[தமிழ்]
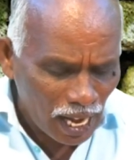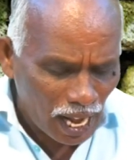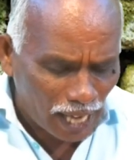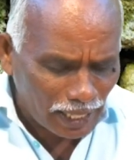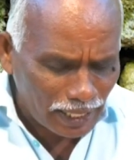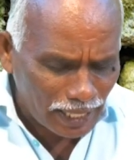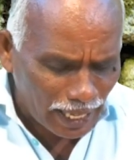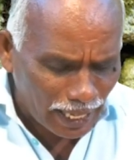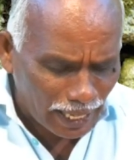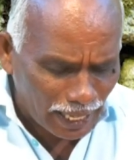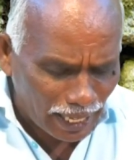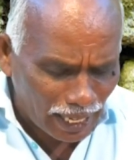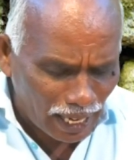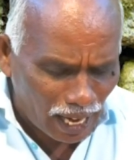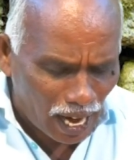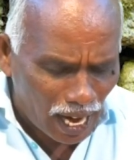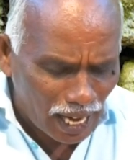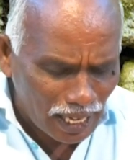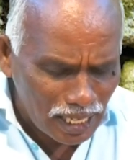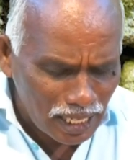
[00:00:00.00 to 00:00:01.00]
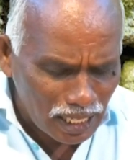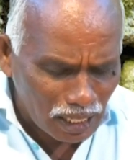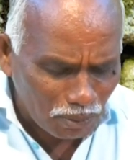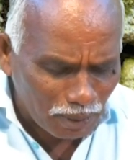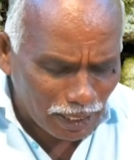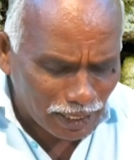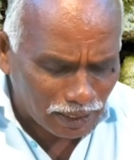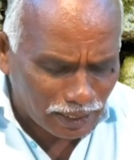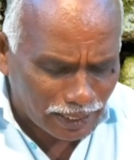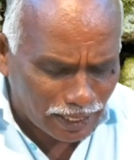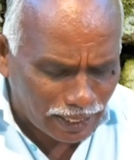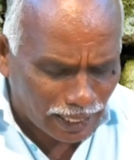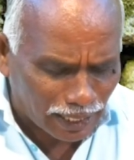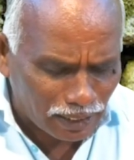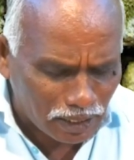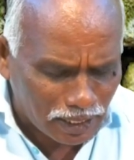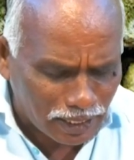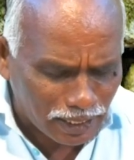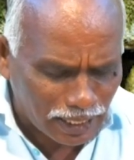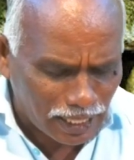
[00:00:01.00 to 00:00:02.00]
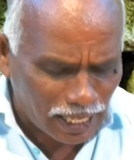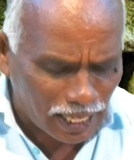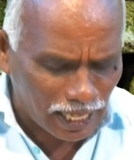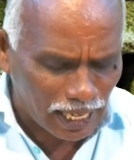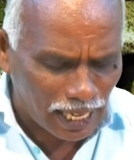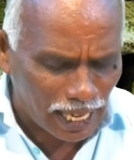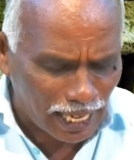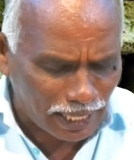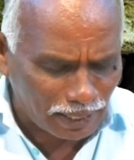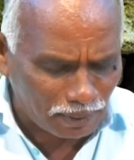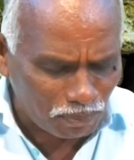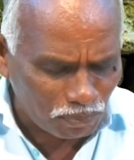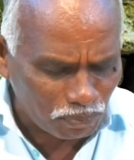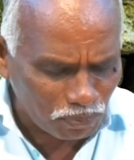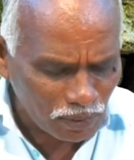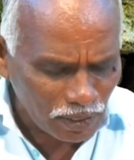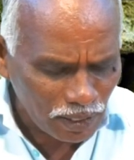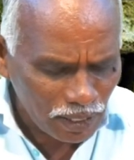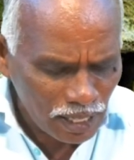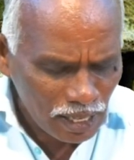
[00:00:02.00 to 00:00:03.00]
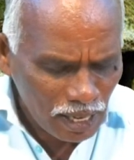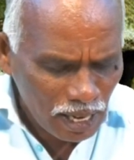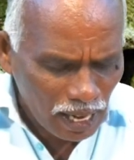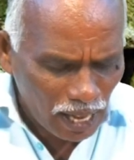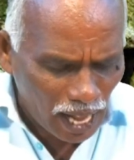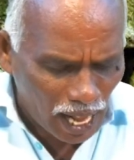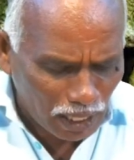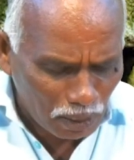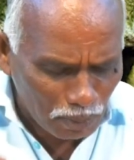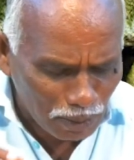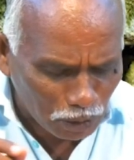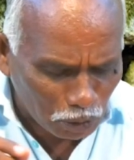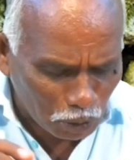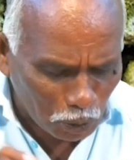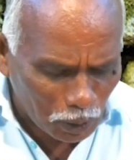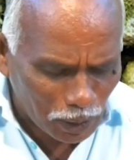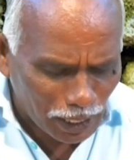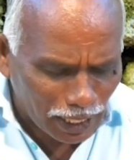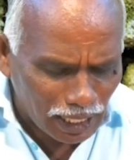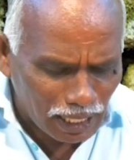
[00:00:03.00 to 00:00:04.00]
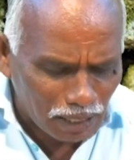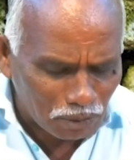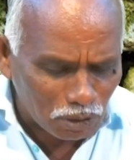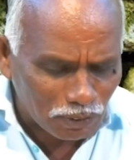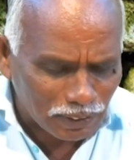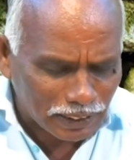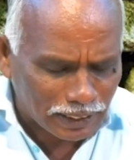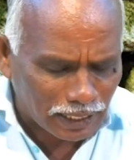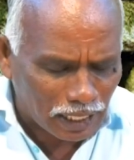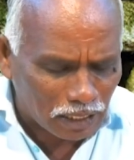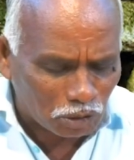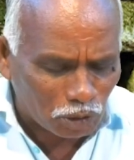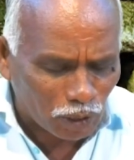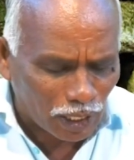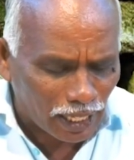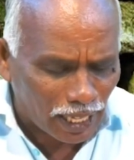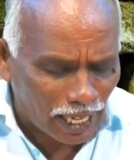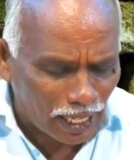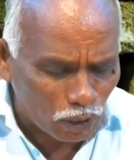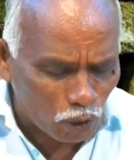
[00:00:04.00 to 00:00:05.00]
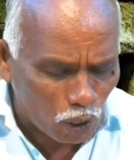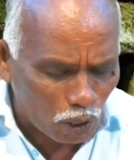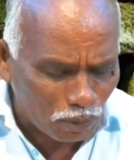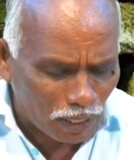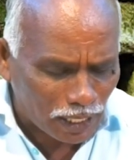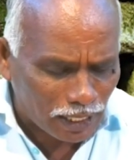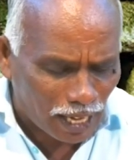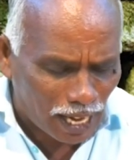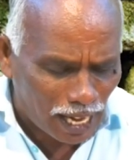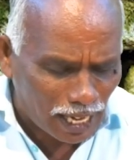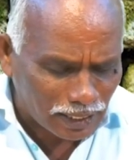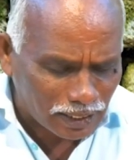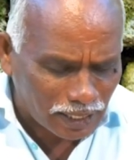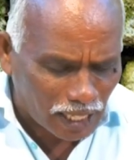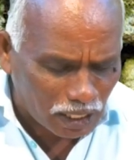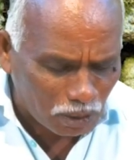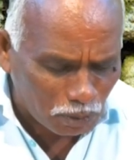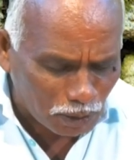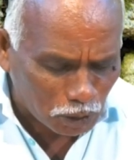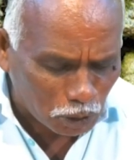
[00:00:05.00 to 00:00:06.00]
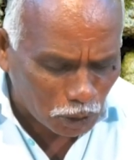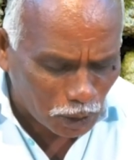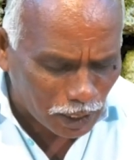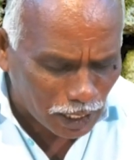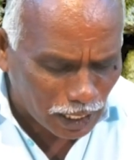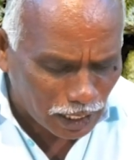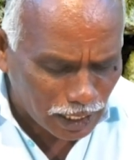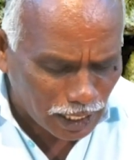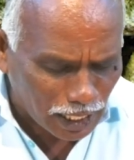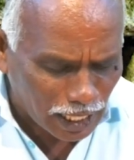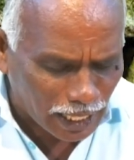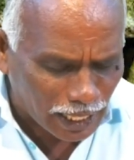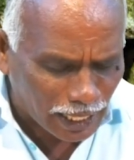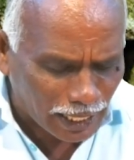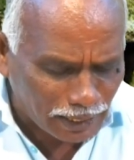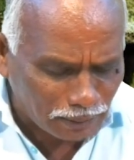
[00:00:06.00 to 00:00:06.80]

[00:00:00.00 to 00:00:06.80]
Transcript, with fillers: அங்கே ஆண்டவர் கேட்கிறார் அறுபத்தி ஏழாவது வசனத்திலே யோமான் ஆறு அறுபத்தி ஏழிலே